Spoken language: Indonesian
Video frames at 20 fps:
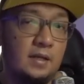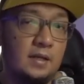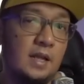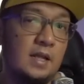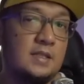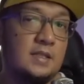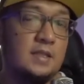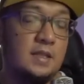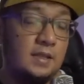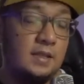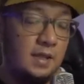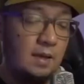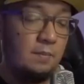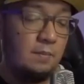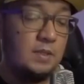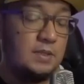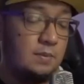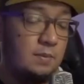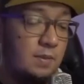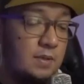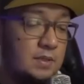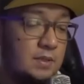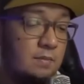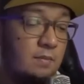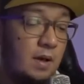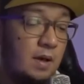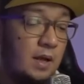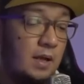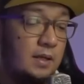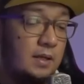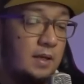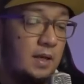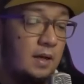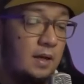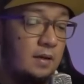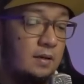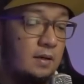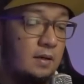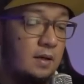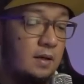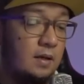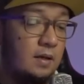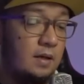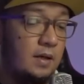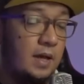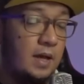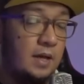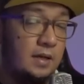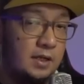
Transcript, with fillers: dan setiap masing-masing barang yang uh,